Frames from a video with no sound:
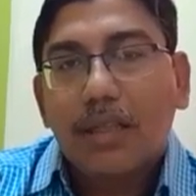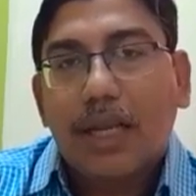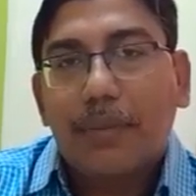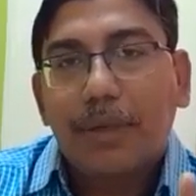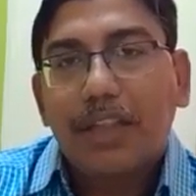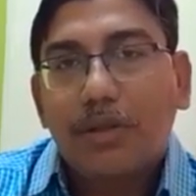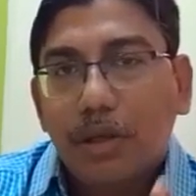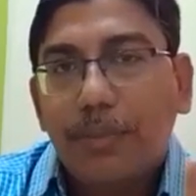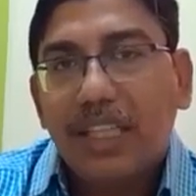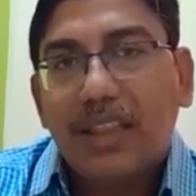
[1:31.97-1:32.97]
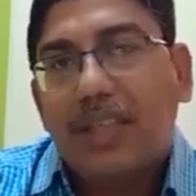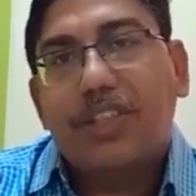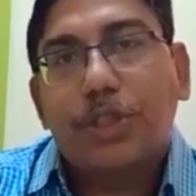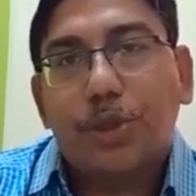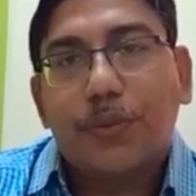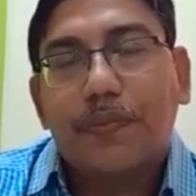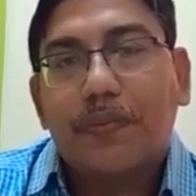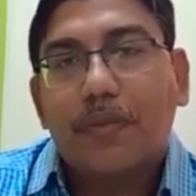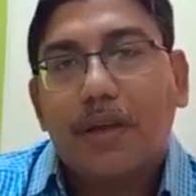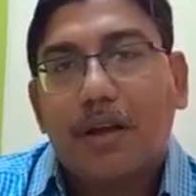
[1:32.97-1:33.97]
তাহলে বৃদ্ধ বৃদ্ধা শিশু
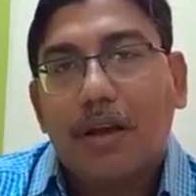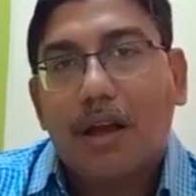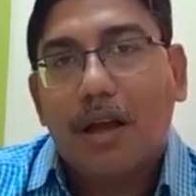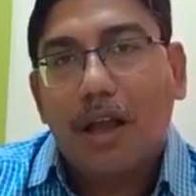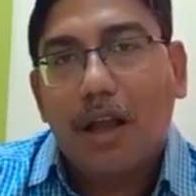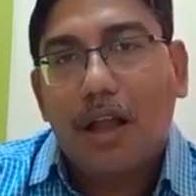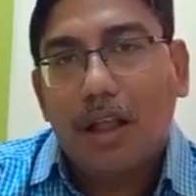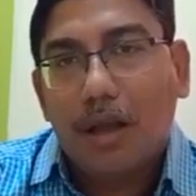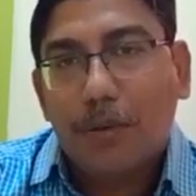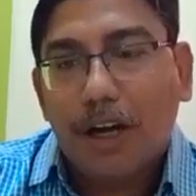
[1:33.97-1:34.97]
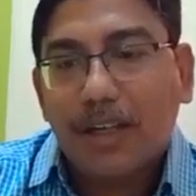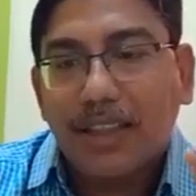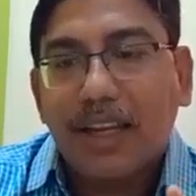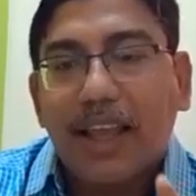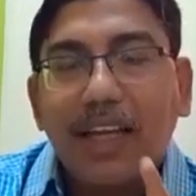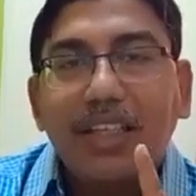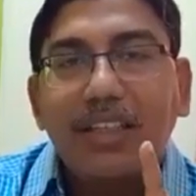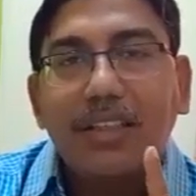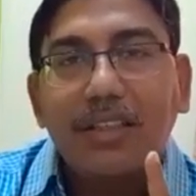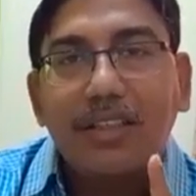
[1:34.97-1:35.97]
পরেরটা তেলে
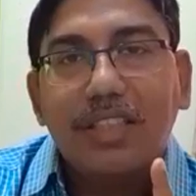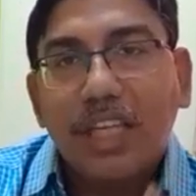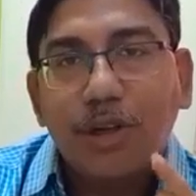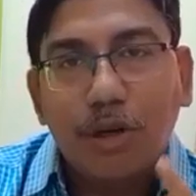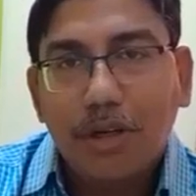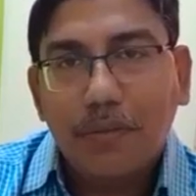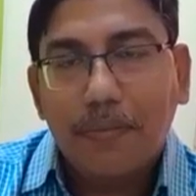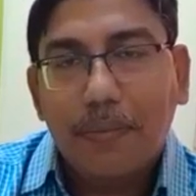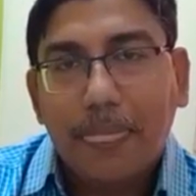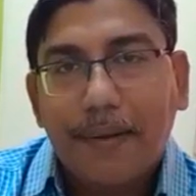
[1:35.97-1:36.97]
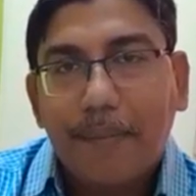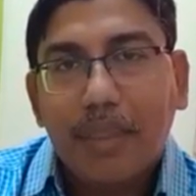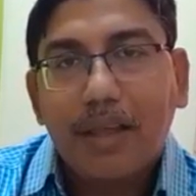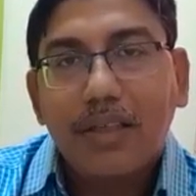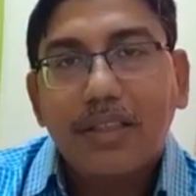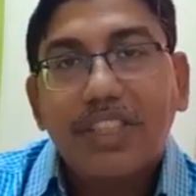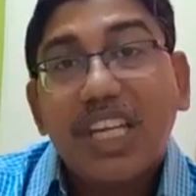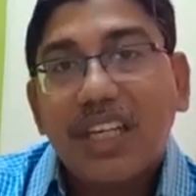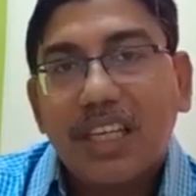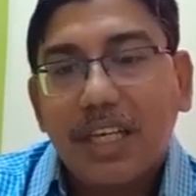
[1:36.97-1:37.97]
সিংহ
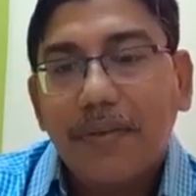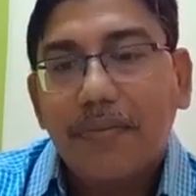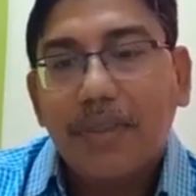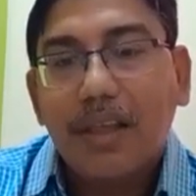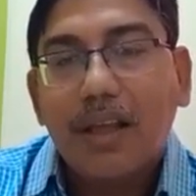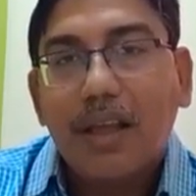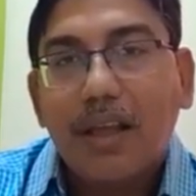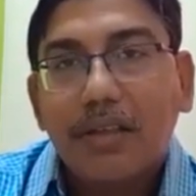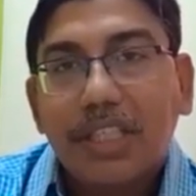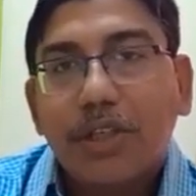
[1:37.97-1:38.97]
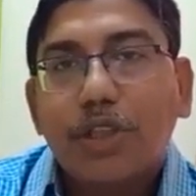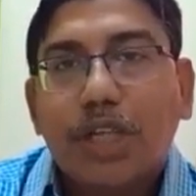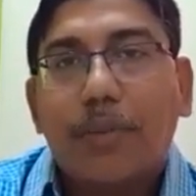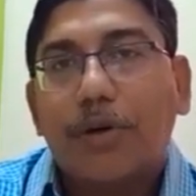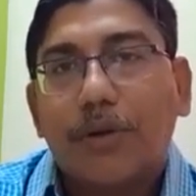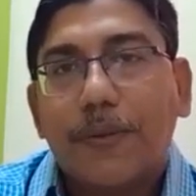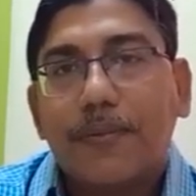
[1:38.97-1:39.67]
সিংহী সিংহ শাবক